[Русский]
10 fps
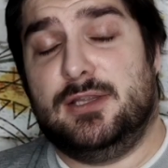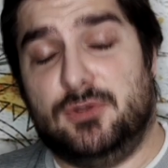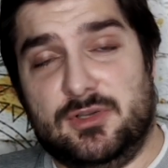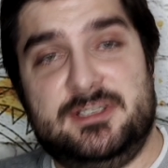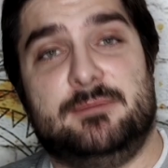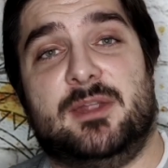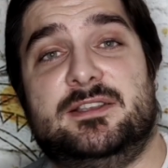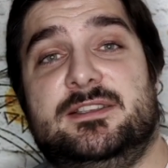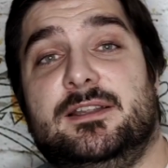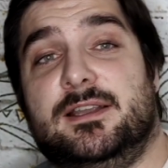до
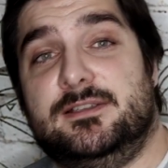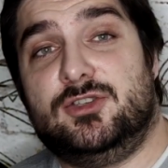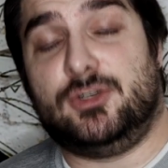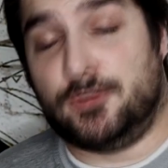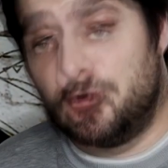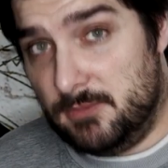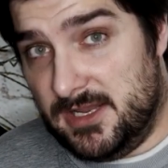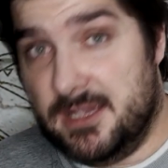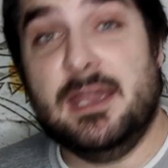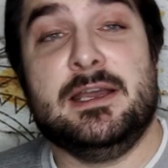17 тысяч
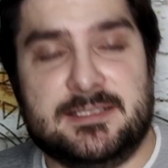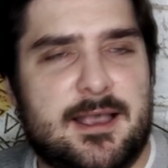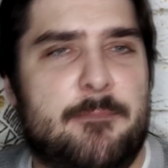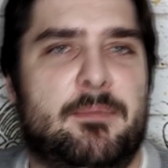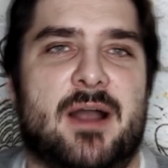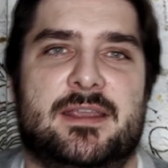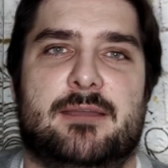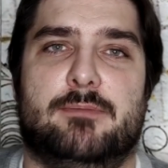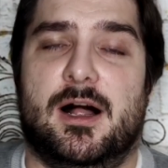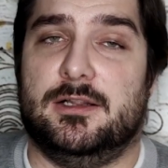рублей с
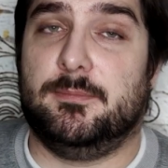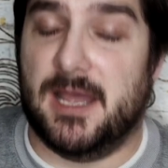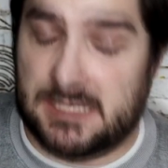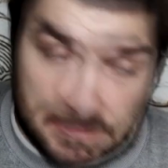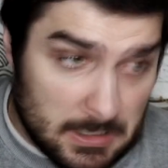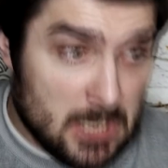компанией BaldBet.